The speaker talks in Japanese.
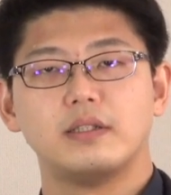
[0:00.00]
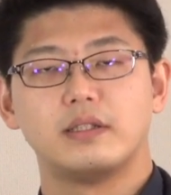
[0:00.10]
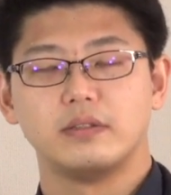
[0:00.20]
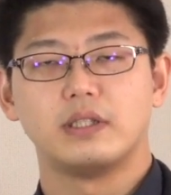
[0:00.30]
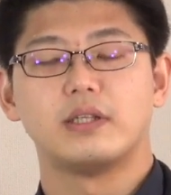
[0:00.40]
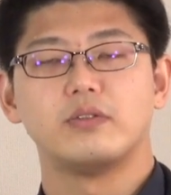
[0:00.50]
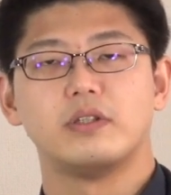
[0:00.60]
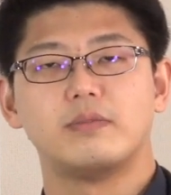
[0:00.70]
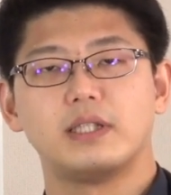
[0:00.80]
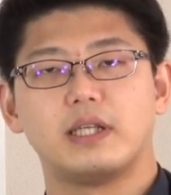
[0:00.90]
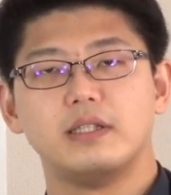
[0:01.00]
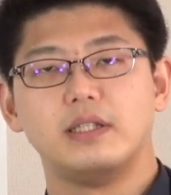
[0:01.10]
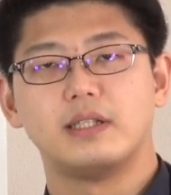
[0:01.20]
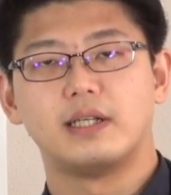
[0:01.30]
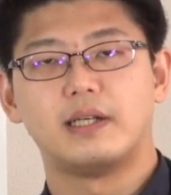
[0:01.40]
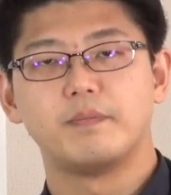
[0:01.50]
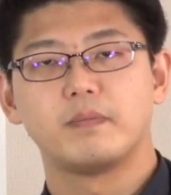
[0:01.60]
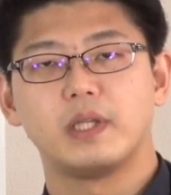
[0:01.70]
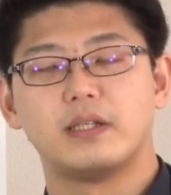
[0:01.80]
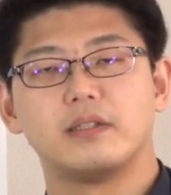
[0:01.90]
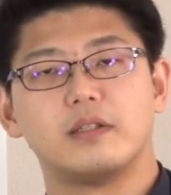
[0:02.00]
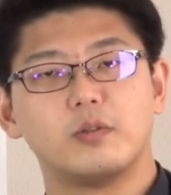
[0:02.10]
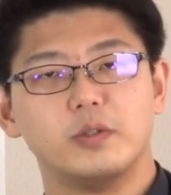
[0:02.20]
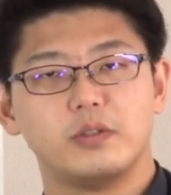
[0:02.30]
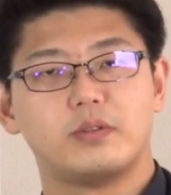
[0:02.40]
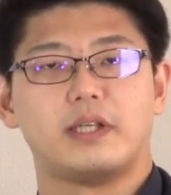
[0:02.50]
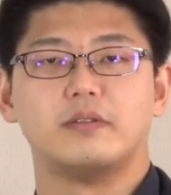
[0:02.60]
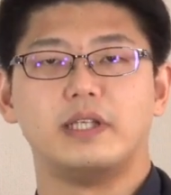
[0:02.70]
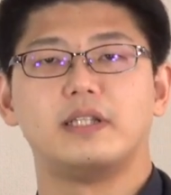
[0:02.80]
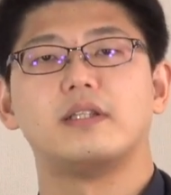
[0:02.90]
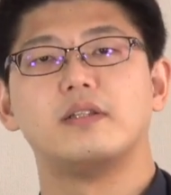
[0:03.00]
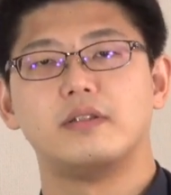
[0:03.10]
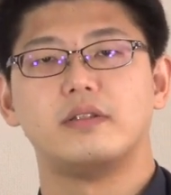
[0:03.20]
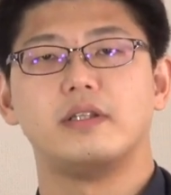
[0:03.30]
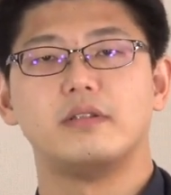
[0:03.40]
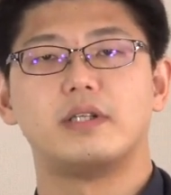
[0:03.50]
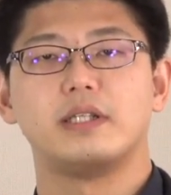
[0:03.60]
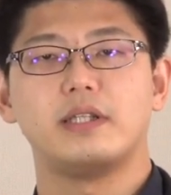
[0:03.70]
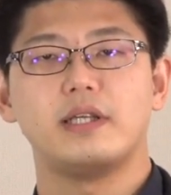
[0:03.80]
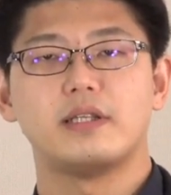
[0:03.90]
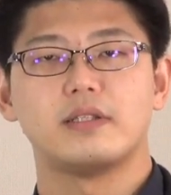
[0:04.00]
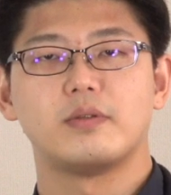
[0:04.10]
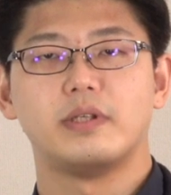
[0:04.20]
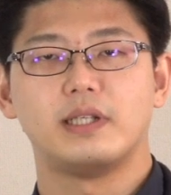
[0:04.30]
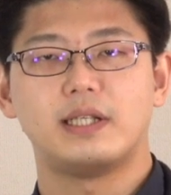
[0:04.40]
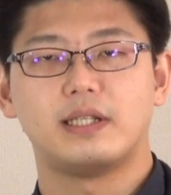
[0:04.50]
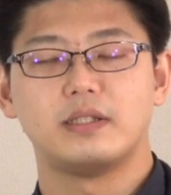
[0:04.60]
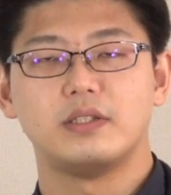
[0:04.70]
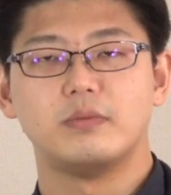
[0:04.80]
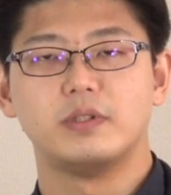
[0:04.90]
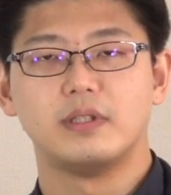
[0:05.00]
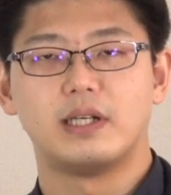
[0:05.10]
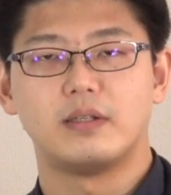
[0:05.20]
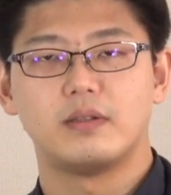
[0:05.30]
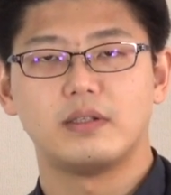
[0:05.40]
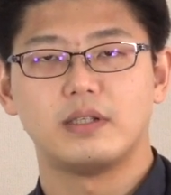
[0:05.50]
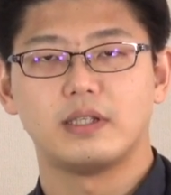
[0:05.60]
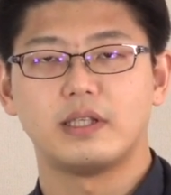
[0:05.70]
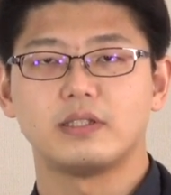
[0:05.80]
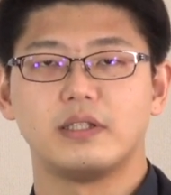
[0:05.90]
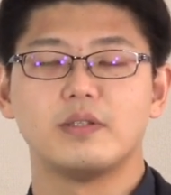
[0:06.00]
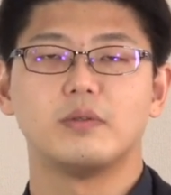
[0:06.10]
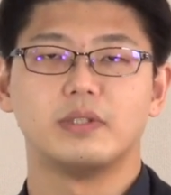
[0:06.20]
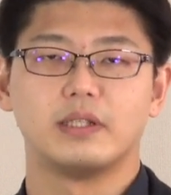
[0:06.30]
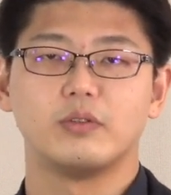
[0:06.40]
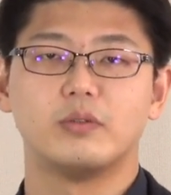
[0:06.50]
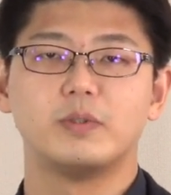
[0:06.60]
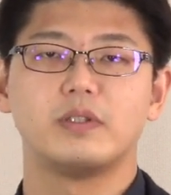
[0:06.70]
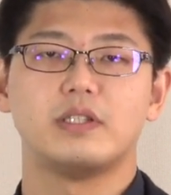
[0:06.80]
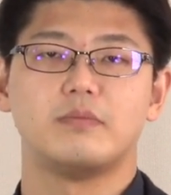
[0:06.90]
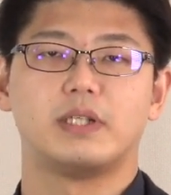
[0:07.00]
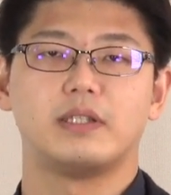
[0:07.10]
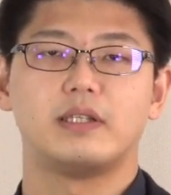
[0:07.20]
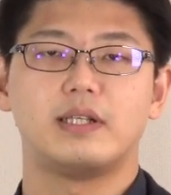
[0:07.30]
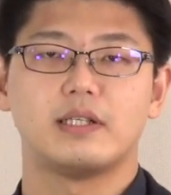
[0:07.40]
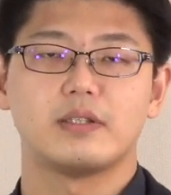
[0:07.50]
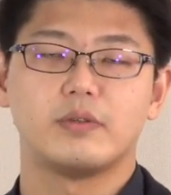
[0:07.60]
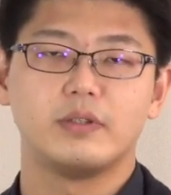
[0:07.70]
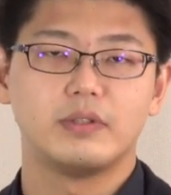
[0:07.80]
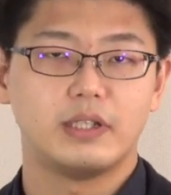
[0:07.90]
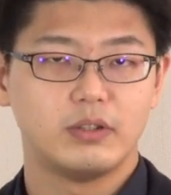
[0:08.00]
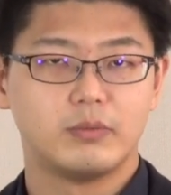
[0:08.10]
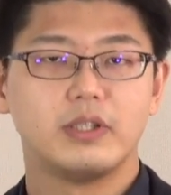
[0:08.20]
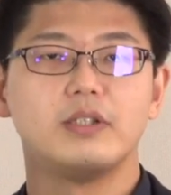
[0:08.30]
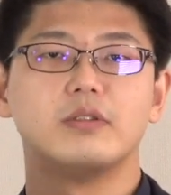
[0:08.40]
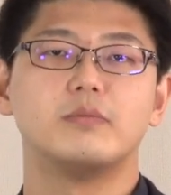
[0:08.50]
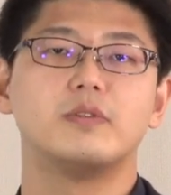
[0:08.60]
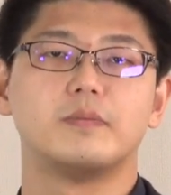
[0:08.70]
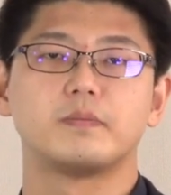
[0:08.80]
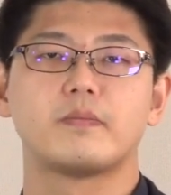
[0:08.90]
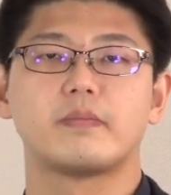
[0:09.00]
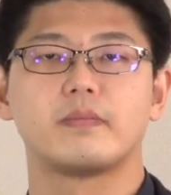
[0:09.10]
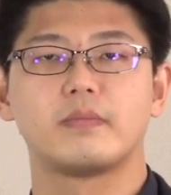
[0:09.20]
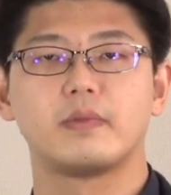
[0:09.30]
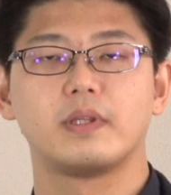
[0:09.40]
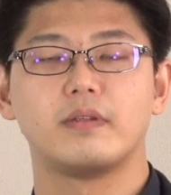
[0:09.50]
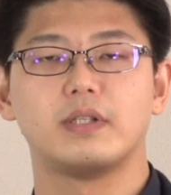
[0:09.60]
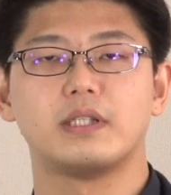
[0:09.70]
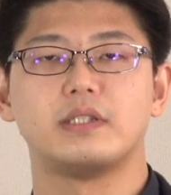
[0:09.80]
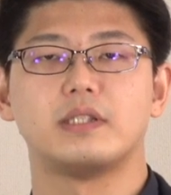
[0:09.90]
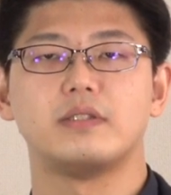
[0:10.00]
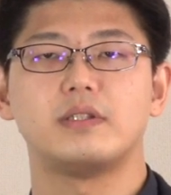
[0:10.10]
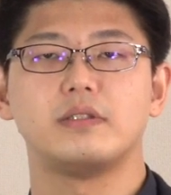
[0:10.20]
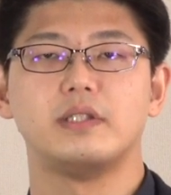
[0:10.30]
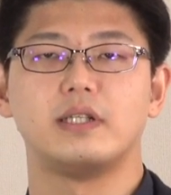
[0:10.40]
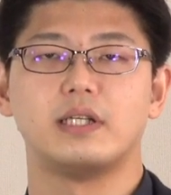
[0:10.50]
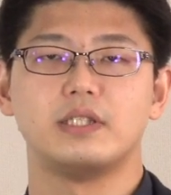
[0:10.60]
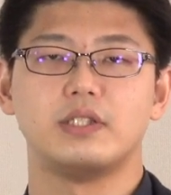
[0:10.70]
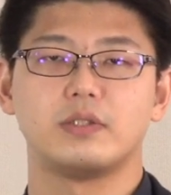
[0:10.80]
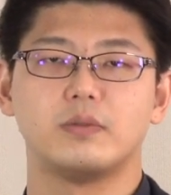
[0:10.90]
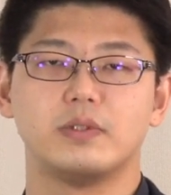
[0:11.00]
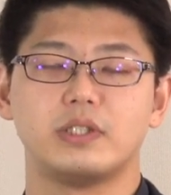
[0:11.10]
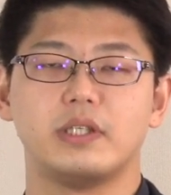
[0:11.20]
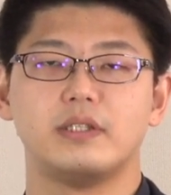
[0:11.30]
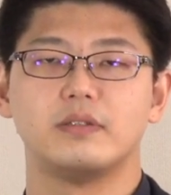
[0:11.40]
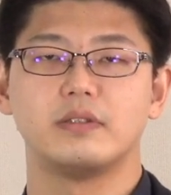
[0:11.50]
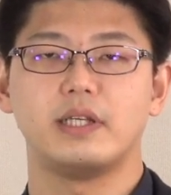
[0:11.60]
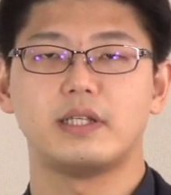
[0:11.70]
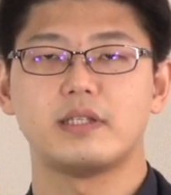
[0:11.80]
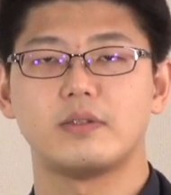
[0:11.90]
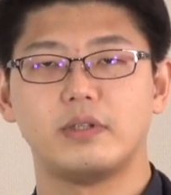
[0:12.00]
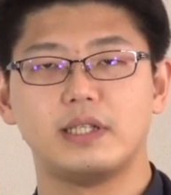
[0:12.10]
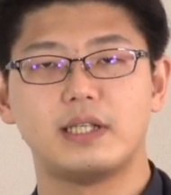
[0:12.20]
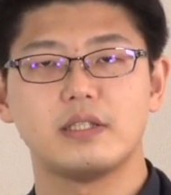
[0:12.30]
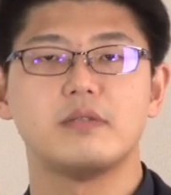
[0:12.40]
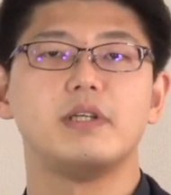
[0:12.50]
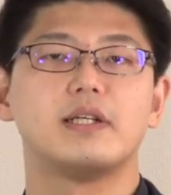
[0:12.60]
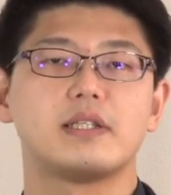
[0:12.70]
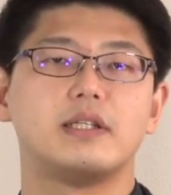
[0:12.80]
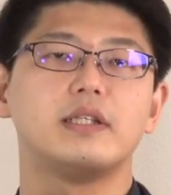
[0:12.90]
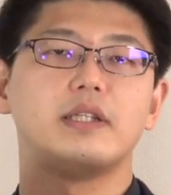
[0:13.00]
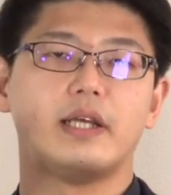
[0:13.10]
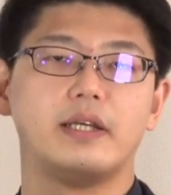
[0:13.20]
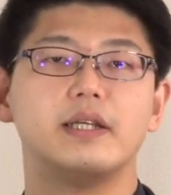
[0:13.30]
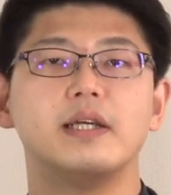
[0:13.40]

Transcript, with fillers: なので例えば他人からあなたはこういう人だよねって言われて、それが自分が確かにそうだと思ってしまったら、それを何度も何度も私たちは繰り返し思考しているので、それが積み重なって